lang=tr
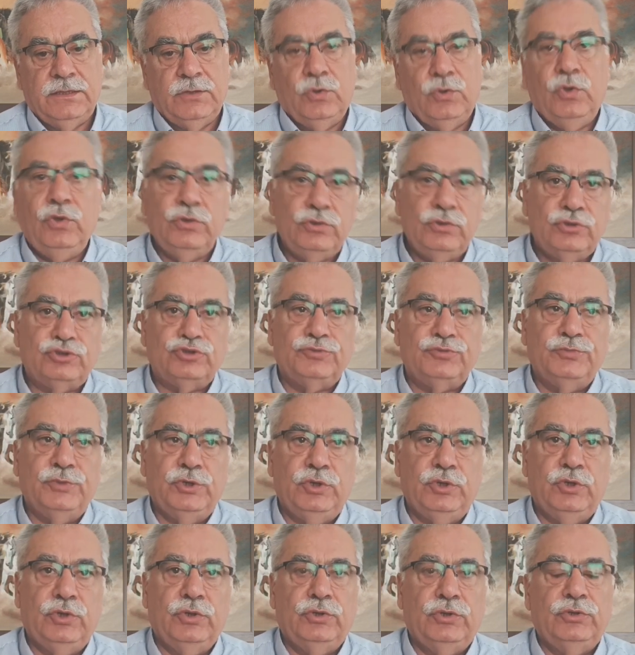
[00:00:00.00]
13
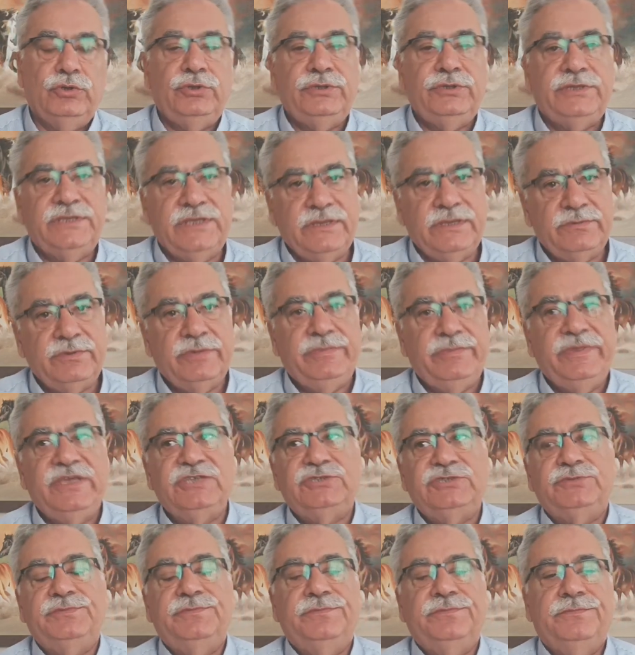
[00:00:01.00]
milyonu
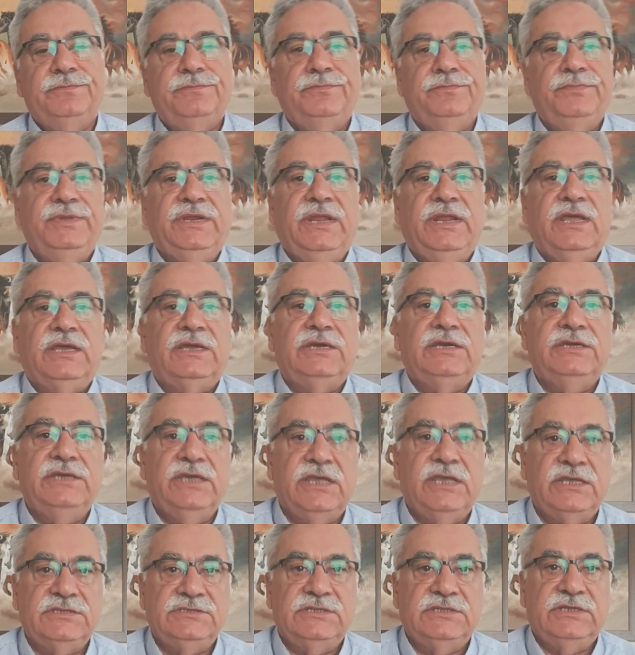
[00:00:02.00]
25 bine
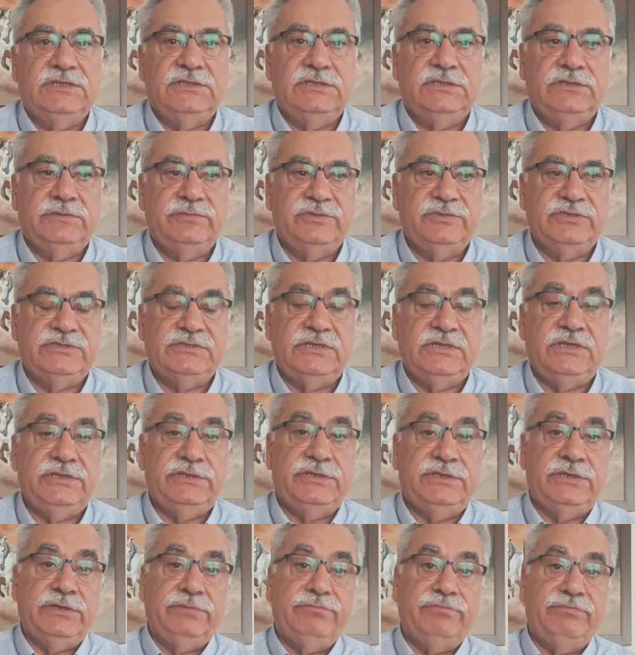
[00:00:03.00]
kıyasladığımızda
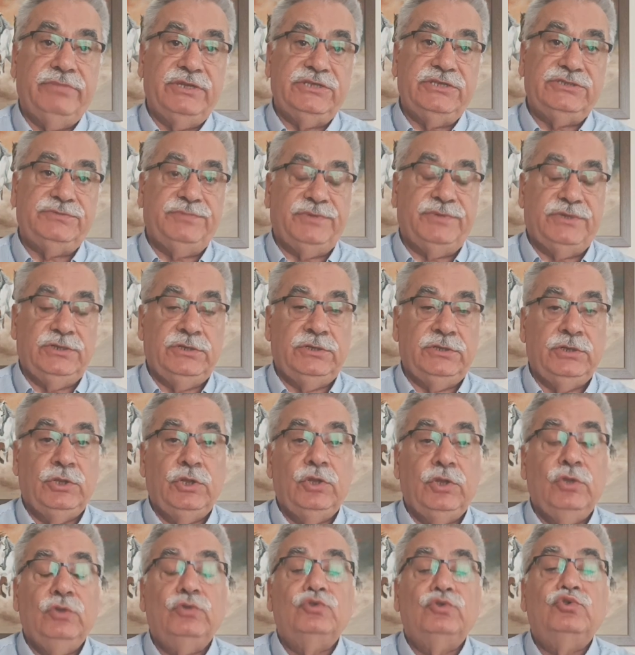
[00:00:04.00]
25 binin
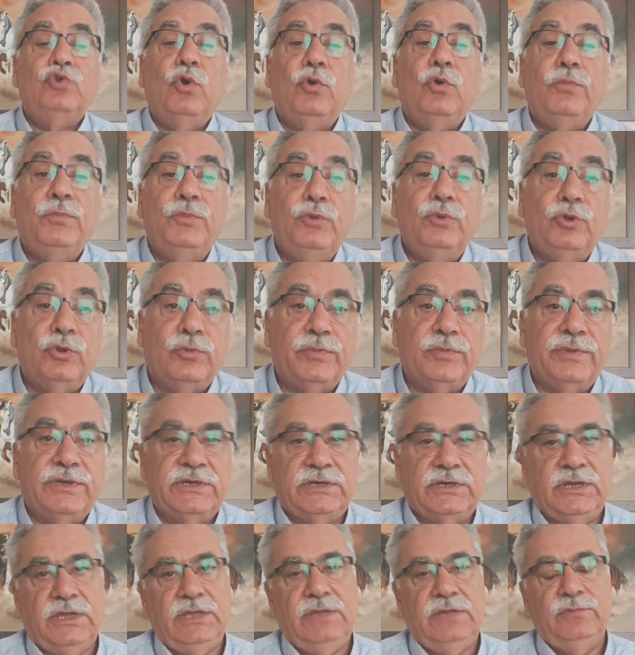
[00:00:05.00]
çok büyük bir
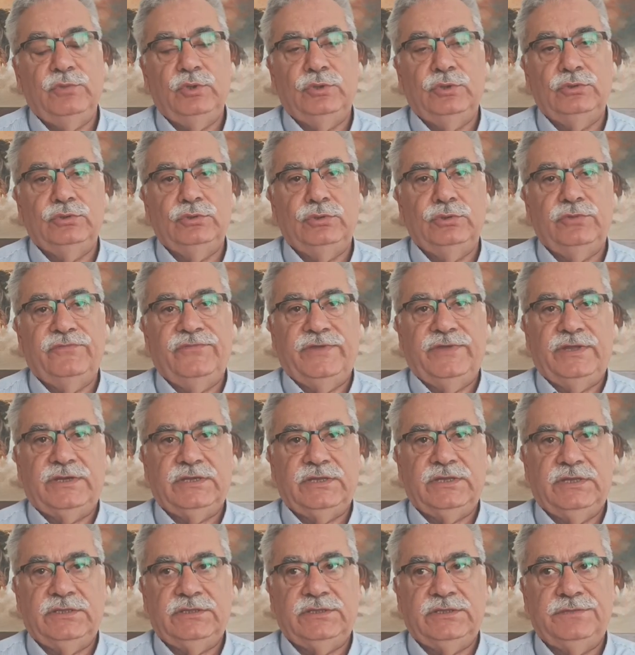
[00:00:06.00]
rakam olduğunu fark
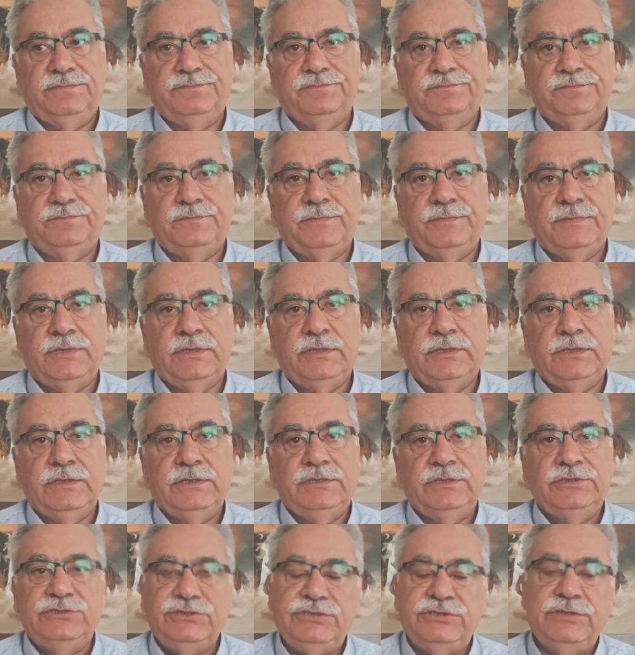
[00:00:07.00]
ettim.
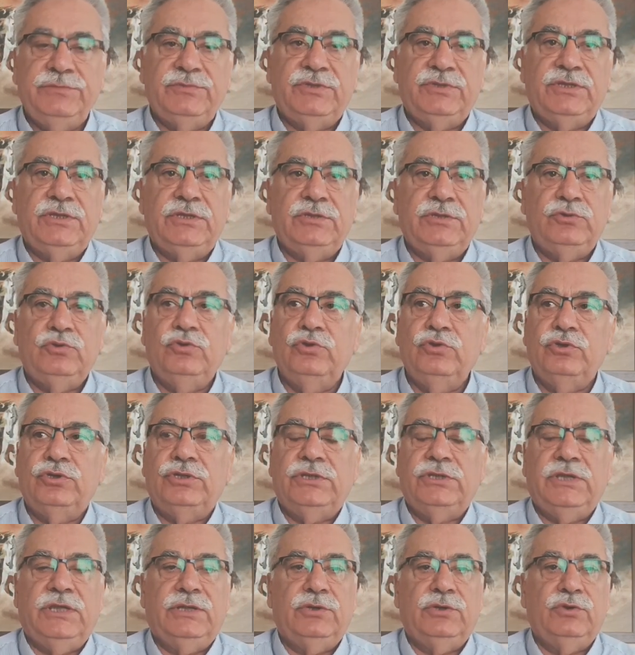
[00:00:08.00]
Şimdi
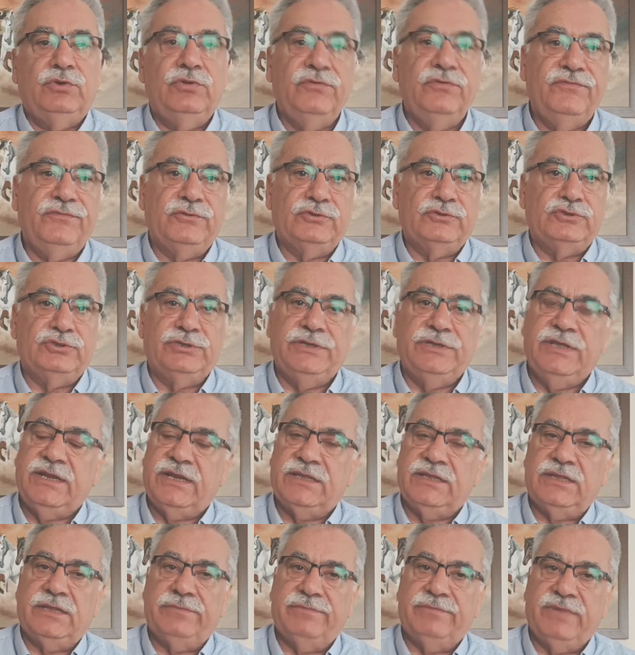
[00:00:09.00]
Türkiye'nin nüfusu
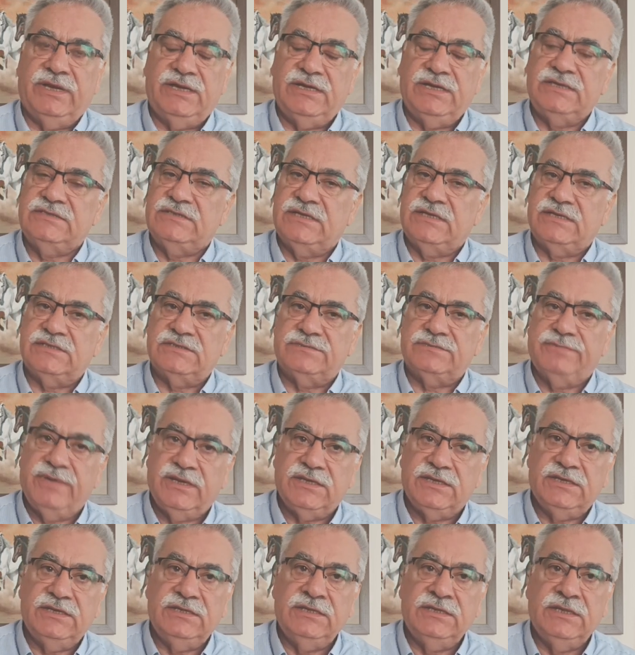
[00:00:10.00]
nereden bakarsanız
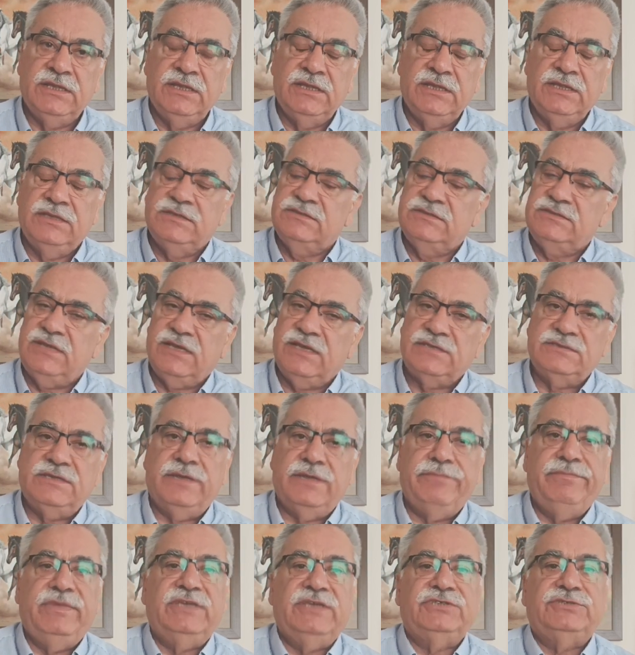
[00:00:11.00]
bakın
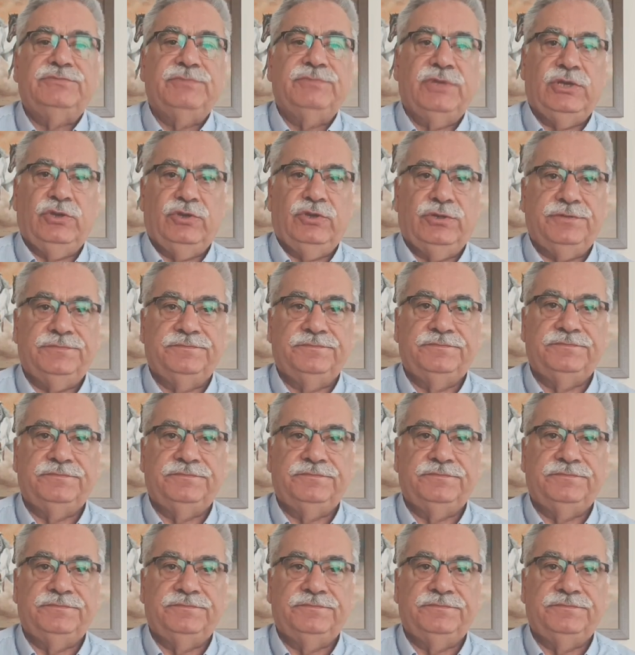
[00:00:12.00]
85 milyon.